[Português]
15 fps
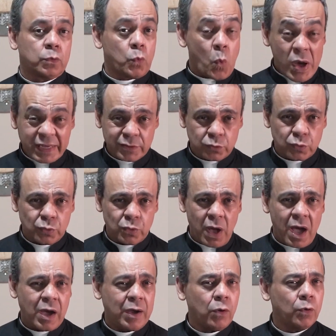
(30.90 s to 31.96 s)
Quanto
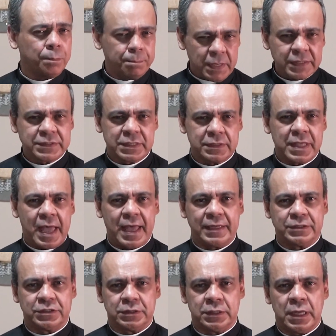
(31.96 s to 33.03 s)
à
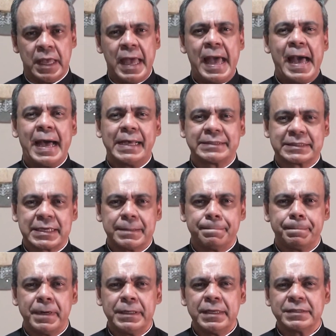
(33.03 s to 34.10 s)
obesidade, as
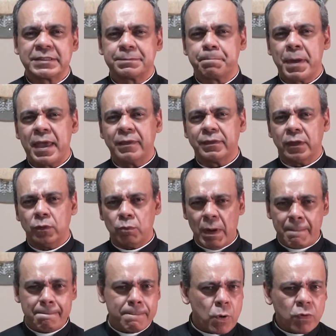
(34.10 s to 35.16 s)
campanhas pedem
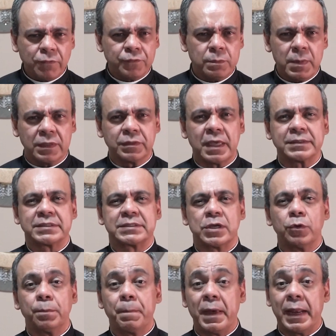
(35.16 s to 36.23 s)
uma
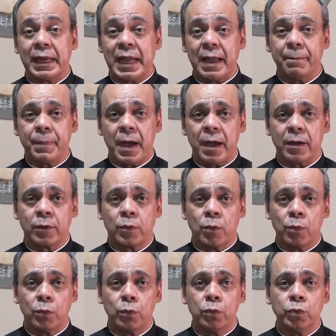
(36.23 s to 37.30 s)
movimentação para acabar
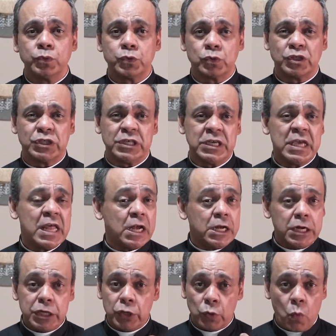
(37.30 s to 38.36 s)
com o uso de
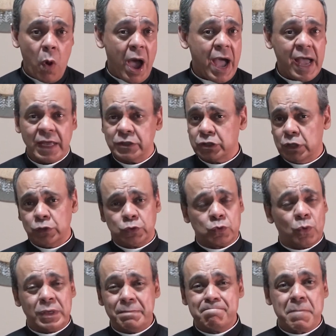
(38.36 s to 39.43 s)
linguagens
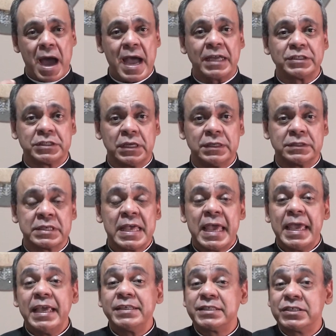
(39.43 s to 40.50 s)
ou imagens
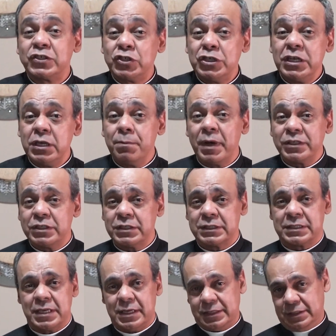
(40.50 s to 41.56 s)

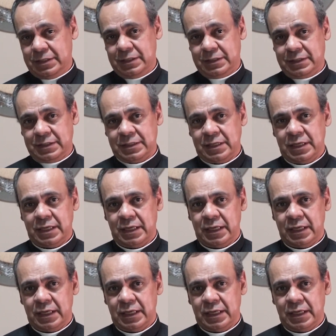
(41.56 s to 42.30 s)
estigmatizantes